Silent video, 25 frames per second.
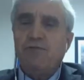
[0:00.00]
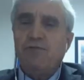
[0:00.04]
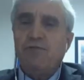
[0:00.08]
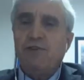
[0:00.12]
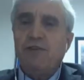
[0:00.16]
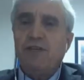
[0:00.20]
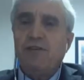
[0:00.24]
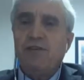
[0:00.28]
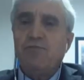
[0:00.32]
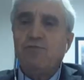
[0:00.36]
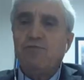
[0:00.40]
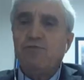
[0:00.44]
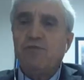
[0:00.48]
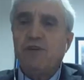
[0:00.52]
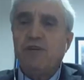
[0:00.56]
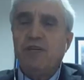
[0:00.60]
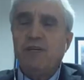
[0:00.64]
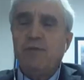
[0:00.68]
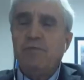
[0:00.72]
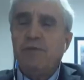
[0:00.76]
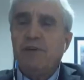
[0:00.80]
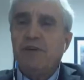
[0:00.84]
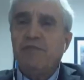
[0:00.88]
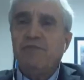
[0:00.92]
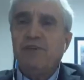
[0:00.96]
Ona
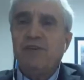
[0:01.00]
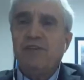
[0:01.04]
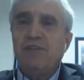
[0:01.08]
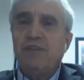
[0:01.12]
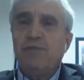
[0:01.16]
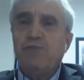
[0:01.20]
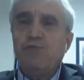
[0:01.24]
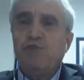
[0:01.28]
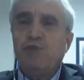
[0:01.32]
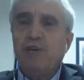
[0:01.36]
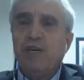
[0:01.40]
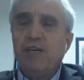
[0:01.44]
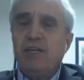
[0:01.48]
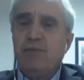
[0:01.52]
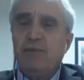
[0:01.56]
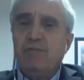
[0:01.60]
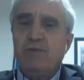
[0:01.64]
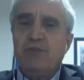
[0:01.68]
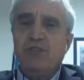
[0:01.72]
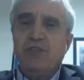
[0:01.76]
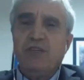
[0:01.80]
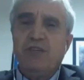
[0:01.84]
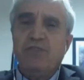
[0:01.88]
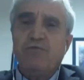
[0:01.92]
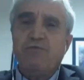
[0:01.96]
Türkiye'nin pek fazla müdahale
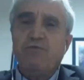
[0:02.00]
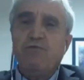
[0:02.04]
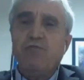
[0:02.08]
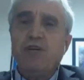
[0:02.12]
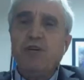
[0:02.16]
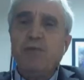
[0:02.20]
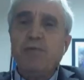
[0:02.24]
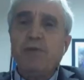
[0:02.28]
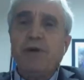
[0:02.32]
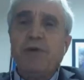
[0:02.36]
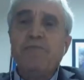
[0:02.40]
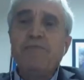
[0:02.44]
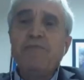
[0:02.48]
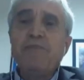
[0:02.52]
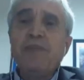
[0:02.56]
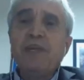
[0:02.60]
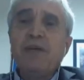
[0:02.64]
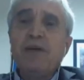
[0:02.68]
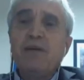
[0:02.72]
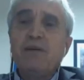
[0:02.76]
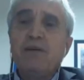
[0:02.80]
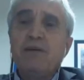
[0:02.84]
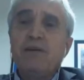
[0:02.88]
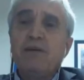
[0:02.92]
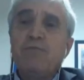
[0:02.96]
etme şansı yok ama
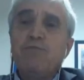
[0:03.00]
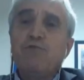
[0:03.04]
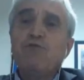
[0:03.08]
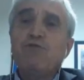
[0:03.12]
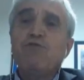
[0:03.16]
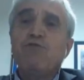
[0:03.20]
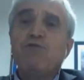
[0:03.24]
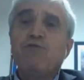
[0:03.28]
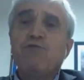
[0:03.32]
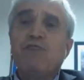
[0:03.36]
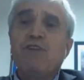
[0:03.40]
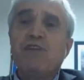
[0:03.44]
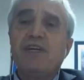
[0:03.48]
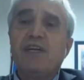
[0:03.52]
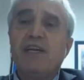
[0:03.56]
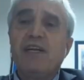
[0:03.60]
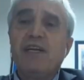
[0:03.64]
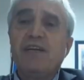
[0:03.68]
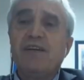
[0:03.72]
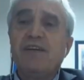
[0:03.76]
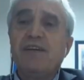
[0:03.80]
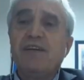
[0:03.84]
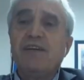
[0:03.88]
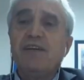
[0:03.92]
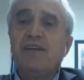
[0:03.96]
bu
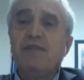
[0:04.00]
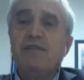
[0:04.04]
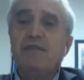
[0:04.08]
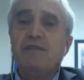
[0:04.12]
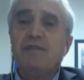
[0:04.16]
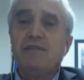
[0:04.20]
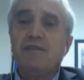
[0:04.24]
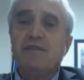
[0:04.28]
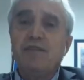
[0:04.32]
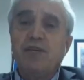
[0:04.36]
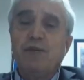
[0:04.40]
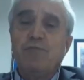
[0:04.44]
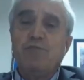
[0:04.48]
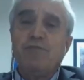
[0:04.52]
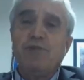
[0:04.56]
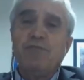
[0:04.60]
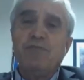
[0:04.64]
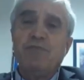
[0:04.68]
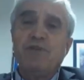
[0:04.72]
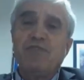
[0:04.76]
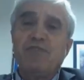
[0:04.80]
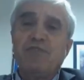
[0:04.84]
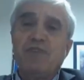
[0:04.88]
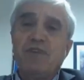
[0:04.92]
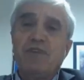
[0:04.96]
gösterilerin
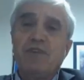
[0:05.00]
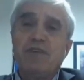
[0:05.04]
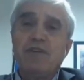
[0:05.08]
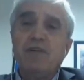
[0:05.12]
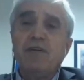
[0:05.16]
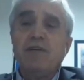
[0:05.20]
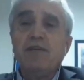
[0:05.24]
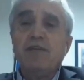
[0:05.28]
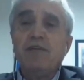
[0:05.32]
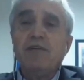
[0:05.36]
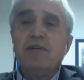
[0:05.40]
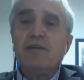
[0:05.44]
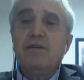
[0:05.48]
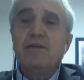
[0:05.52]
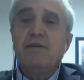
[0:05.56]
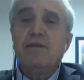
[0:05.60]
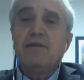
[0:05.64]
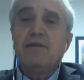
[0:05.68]
yapılmasını e,